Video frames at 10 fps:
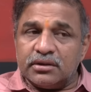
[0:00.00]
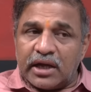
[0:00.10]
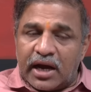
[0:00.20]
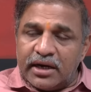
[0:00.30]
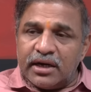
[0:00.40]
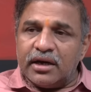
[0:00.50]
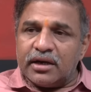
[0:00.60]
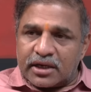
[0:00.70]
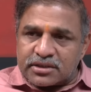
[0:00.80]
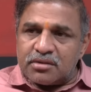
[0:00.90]
దాన్ని
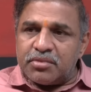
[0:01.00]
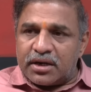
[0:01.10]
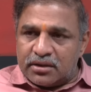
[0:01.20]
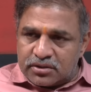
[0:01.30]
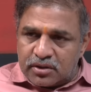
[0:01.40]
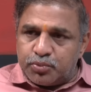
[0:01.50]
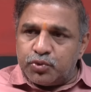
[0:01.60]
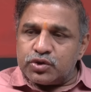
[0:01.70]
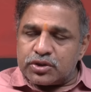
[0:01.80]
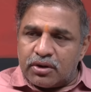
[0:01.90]
దక్షిణ భారతదేశంలో
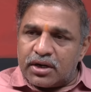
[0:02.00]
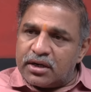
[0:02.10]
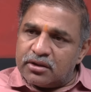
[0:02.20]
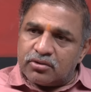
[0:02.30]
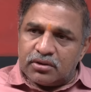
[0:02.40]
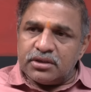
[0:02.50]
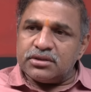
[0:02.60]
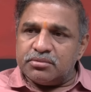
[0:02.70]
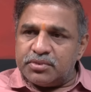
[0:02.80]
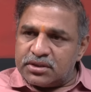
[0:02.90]
పూడ్చుకోవాలనేది
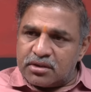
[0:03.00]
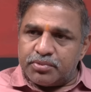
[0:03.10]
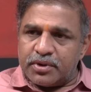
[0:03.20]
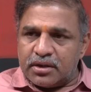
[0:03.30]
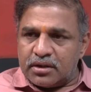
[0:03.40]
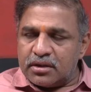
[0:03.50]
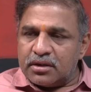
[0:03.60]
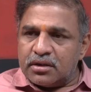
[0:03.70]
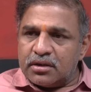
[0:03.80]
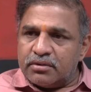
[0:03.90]
తొలించి బీజేపీ
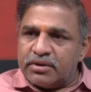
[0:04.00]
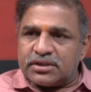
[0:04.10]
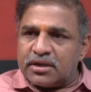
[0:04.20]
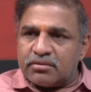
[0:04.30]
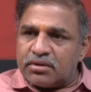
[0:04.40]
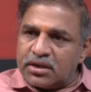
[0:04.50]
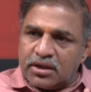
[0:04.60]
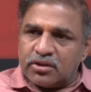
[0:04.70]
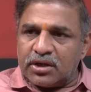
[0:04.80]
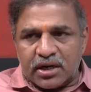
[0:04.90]
వేసినటువంటి
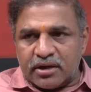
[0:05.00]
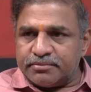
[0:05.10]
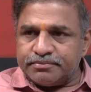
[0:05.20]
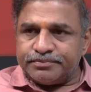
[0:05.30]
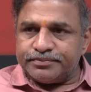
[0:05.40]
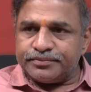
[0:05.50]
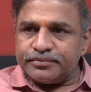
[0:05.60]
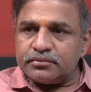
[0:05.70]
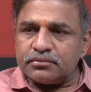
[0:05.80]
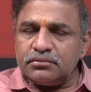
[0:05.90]
ఎత్తుగడ
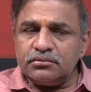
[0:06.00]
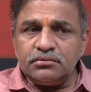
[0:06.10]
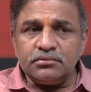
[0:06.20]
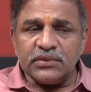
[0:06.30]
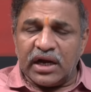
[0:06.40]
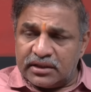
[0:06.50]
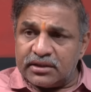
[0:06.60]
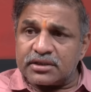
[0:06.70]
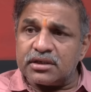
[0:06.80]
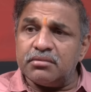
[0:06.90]
అయితే
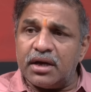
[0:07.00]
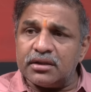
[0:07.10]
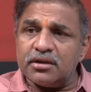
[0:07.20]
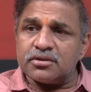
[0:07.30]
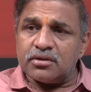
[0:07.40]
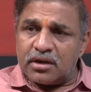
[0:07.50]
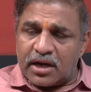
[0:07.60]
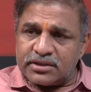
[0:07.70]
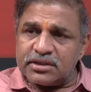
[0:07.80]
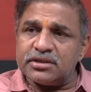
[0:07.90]
దక్షిణ భారతదేశంలో
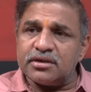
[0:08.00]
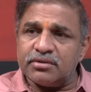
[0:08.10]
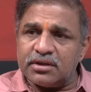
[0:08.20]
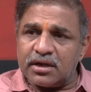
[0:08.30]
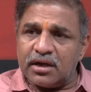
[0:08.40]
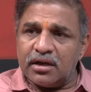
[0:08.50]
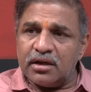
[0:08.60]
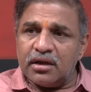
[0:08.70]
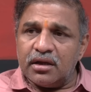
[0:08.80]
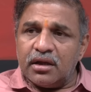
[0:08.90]
ఆశించిన విధంగా
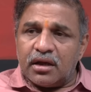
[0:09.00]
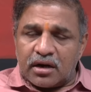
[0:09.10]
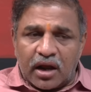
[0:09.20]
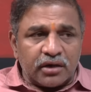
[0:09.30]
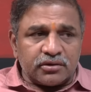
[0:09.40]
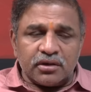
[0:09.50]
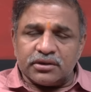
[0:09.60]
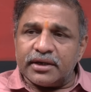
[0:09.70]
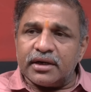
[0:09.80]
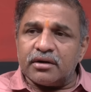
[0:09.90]
నార్త్లో
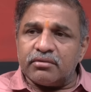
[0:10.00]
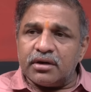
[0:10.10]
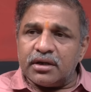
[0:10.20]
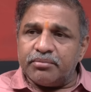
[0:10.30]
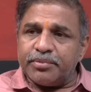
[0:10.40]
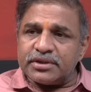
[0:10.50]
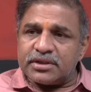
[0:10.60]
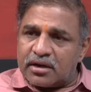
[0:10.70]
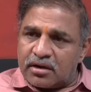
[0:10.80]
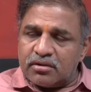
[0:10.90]
తగ్గినటువంటి ఎంపీ
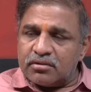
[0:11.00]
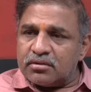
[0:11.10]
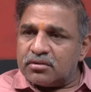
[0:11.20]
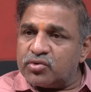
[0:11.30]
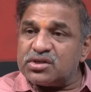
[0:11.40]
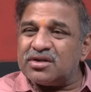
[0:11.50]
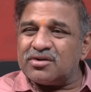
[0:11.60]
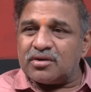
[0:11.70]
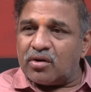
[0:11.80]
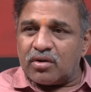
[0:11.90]
స్థానాలు
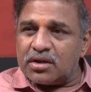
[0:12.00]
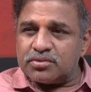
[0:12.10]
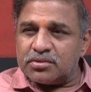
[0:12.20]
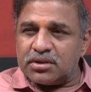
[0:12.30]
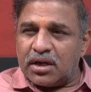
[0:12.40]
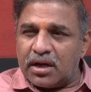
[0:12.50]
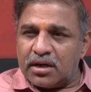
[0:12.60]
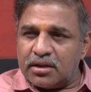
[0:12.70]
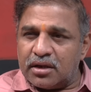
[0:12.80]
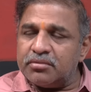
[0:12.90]
వచ్చేటువంటి అవకాశం ఉందా
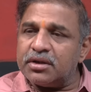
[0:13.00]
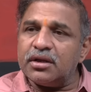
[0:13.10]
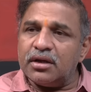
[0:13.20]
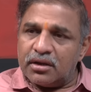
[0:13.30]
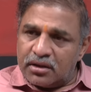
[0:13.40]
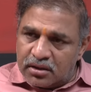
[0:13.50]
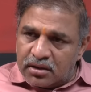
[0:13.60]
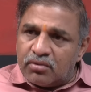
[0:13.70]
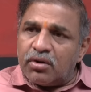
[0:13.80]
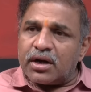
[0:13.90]
అనే దాని మీద
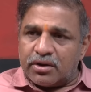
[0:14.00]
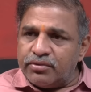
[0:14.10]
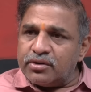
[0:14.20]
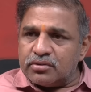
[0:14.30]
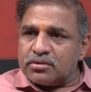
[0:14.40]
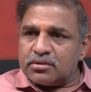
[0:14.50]
ఒక రివ్యూ